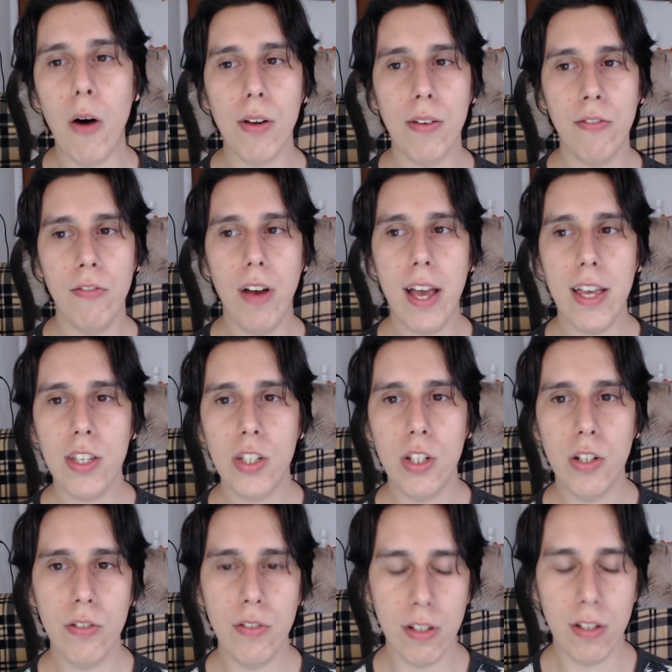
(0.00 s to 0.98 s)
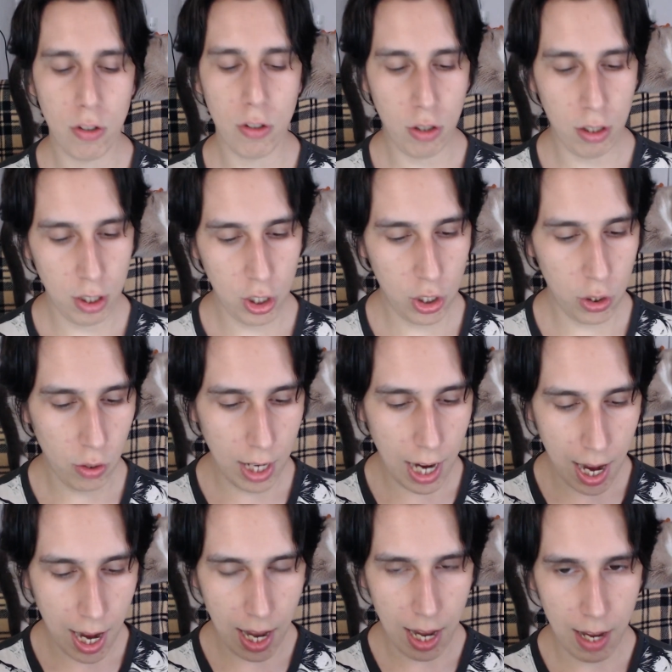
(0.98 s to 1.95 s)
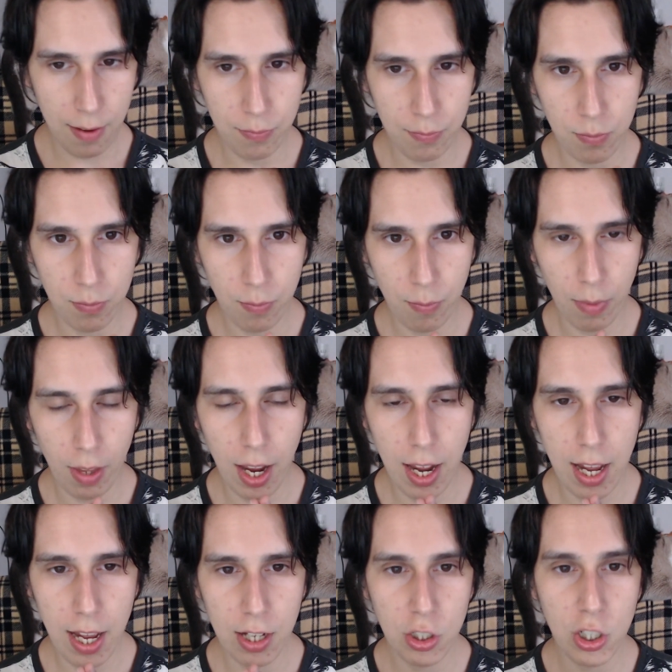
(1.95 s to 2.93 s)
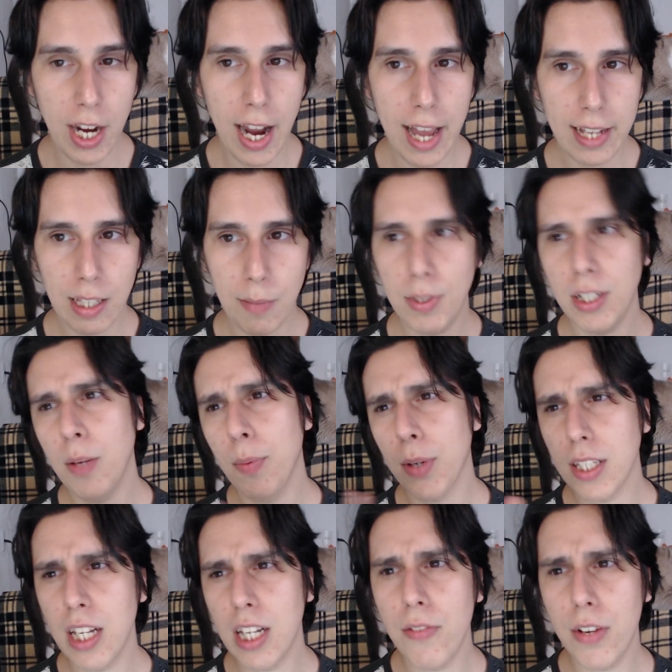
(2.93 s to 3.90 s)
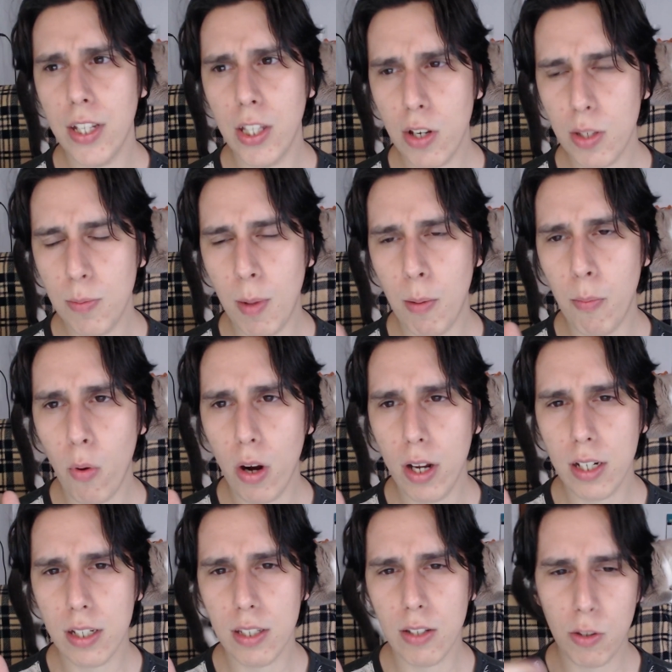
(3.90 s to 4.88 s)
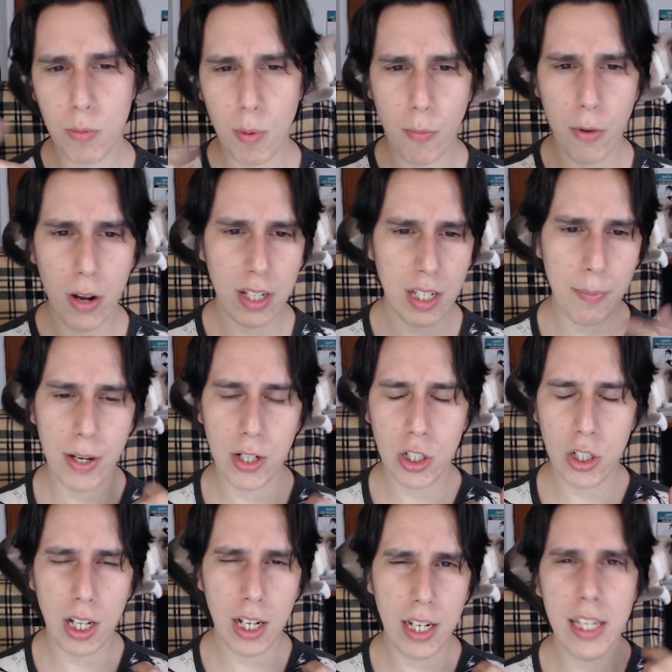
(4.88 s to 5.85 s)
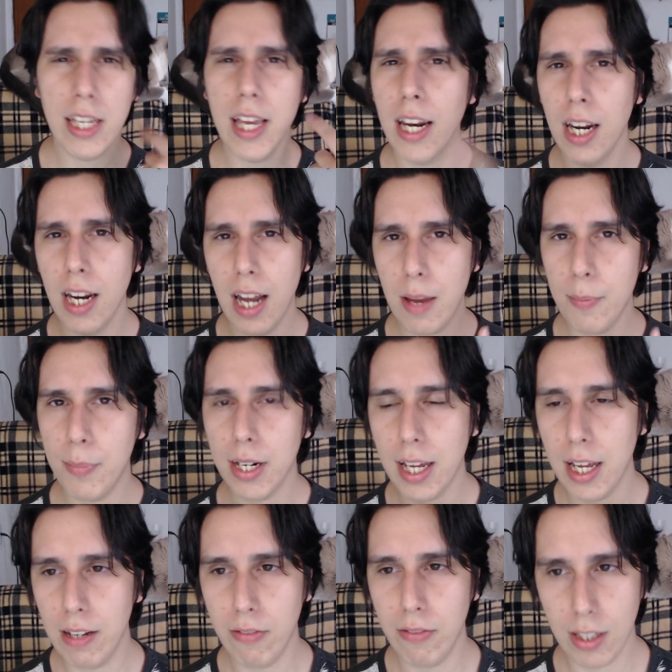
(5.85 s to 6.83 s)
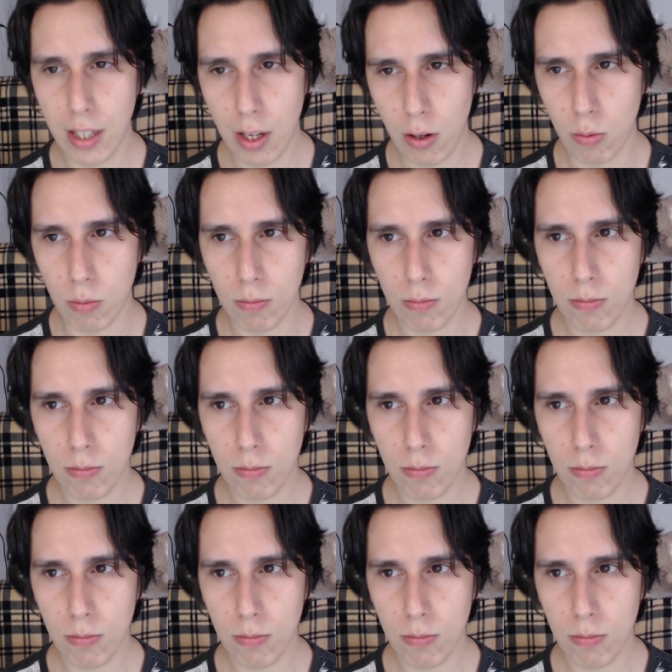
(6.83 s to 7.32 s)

invés de, de jogar é, diretamente, sabe porque se ele vendeu as memórias, são as memórias a partir dali, ele lembra que ele vendeu?